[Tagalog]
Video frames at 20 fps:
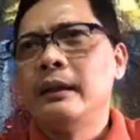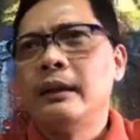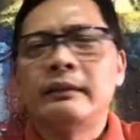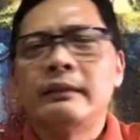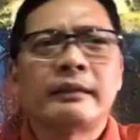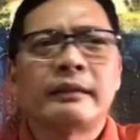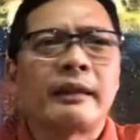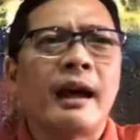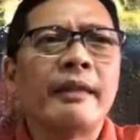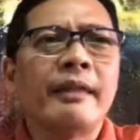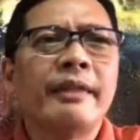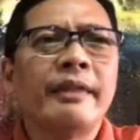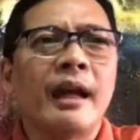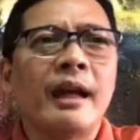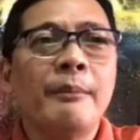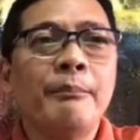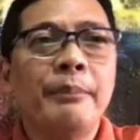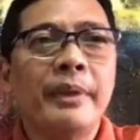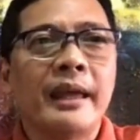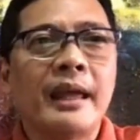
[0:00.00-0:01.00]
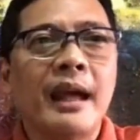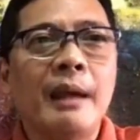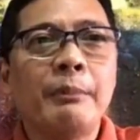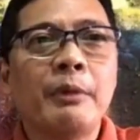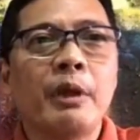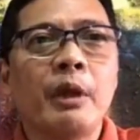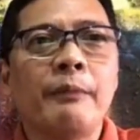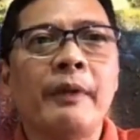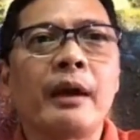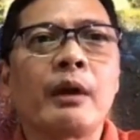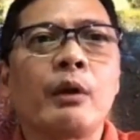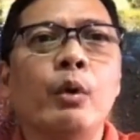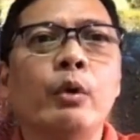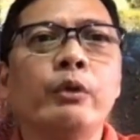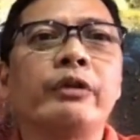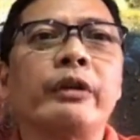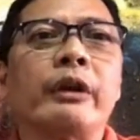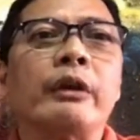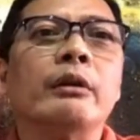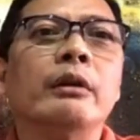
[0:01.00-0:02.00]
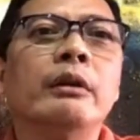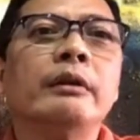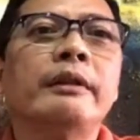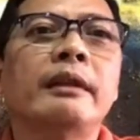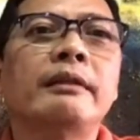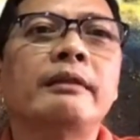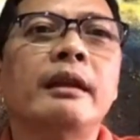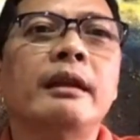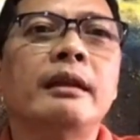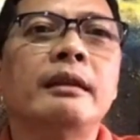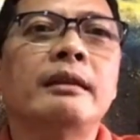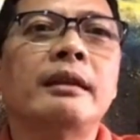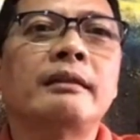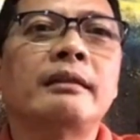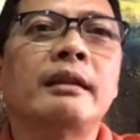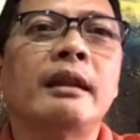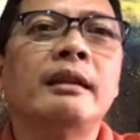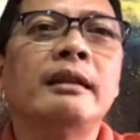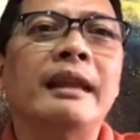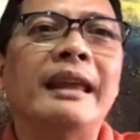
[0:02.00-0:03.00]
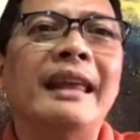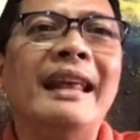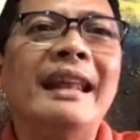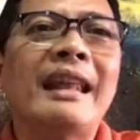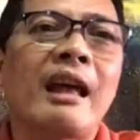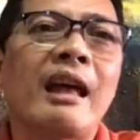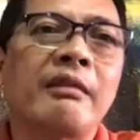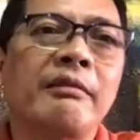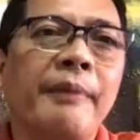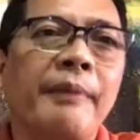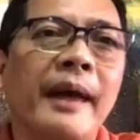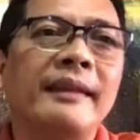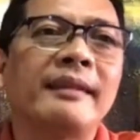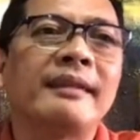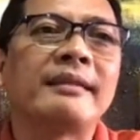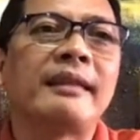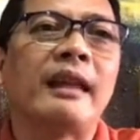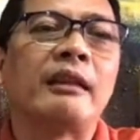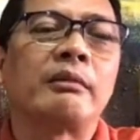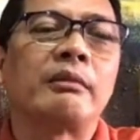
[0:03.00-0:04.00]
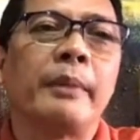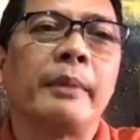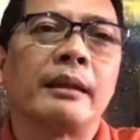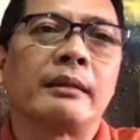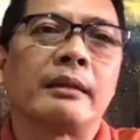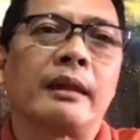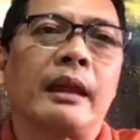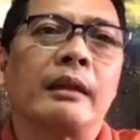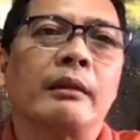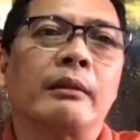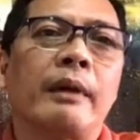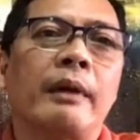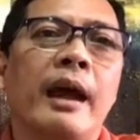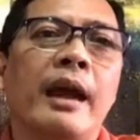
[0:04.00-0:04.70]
it's conduct and becoming of a coach, you eh, know? That's a, that's an in advice statement. Eh.